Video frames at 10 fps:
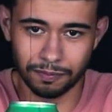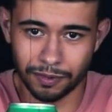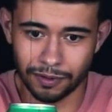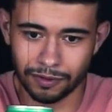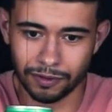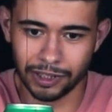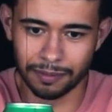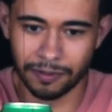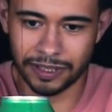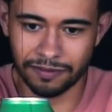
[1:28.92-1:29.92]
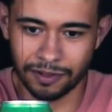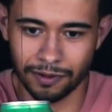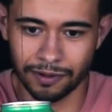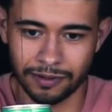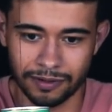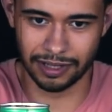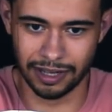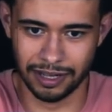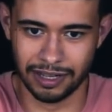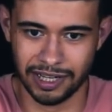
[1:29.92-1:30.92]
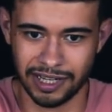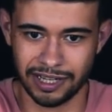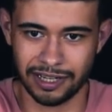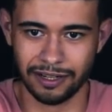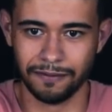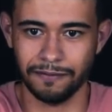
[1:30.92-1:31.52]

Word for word: pronto, vou tirar pra ver se ficou. Ah,